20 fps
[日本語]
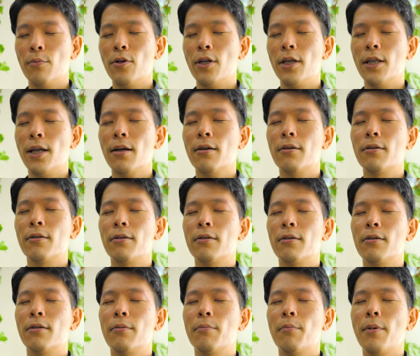無理なく
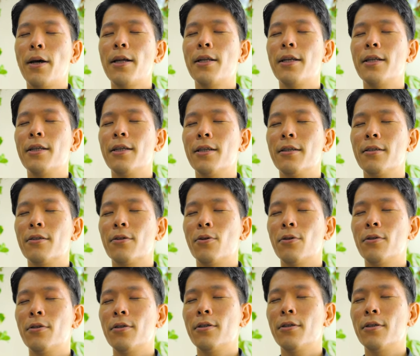毎日少
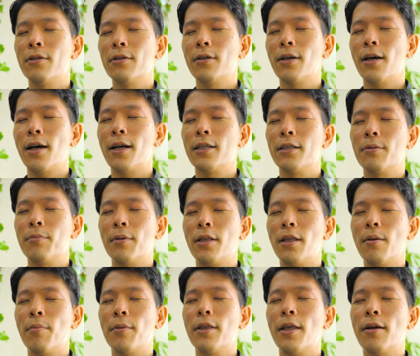しずつ始め
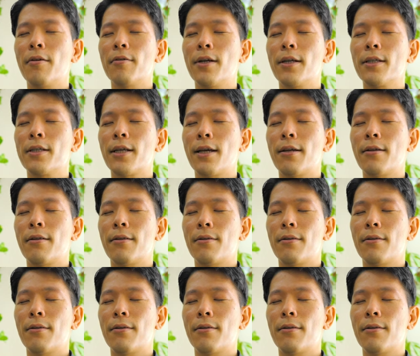てみてください。